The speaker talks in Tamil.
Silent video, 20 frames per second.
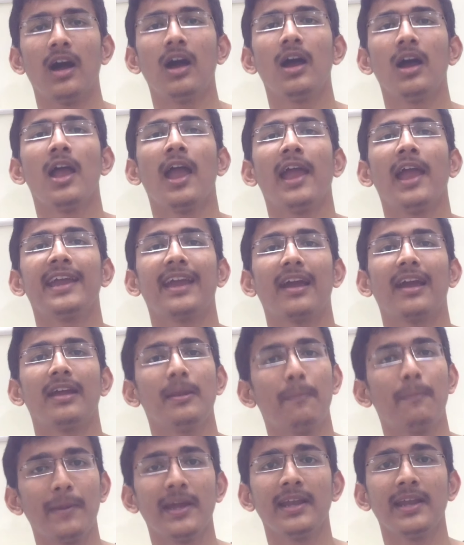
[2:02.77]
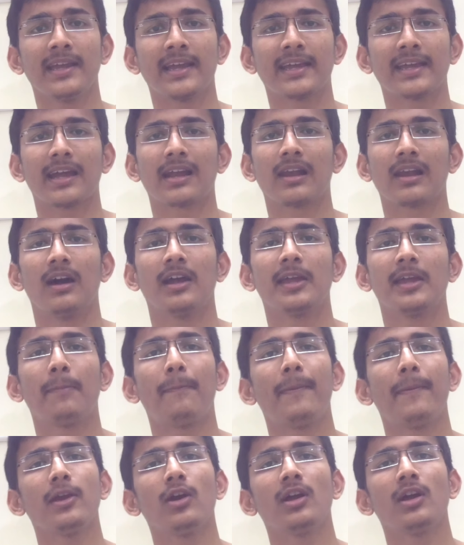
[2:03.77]
இல்லைன்னா இப்பயும் நீங்க கேட்கலாம்
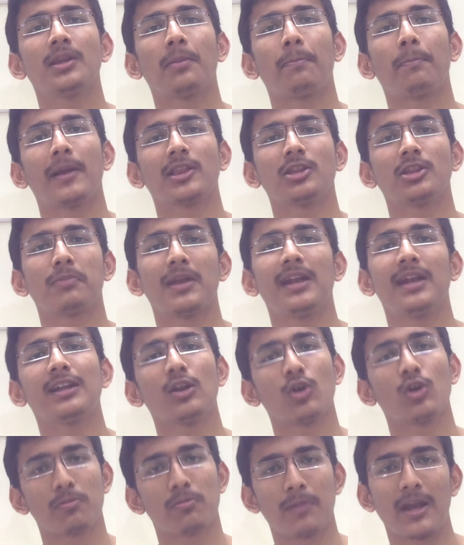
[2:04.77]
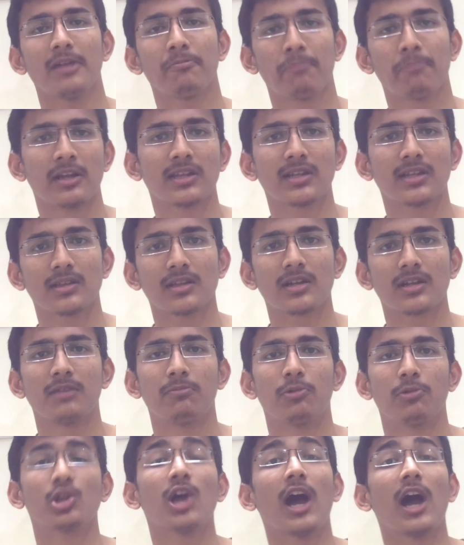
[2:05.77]
இப்பயும் அந்த பத்து பிளானட்ல ஒரு பிளானட் பெருசா தான்
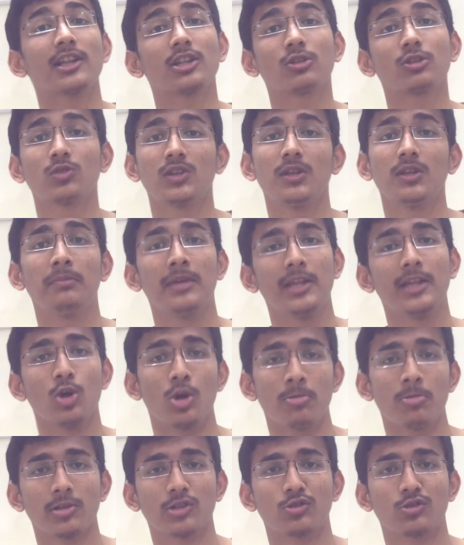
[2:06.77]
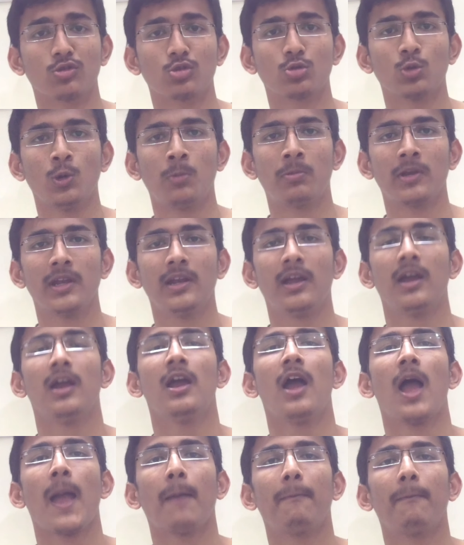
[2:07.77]
இருக்கும் போது அதை சுத்தி மீதி ஒன்பது சுத்தும் அப்படின்னு
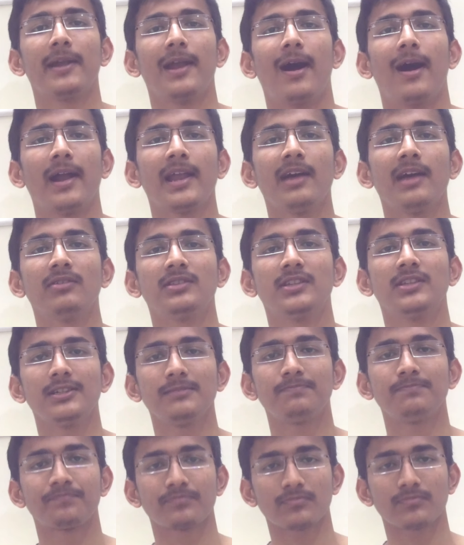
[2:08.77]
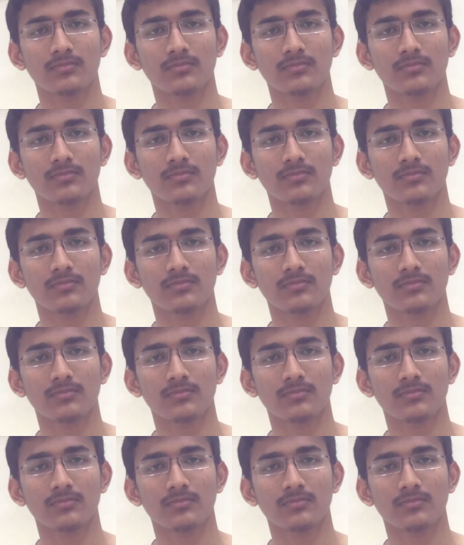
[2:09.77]
பட் ஆனா வந்து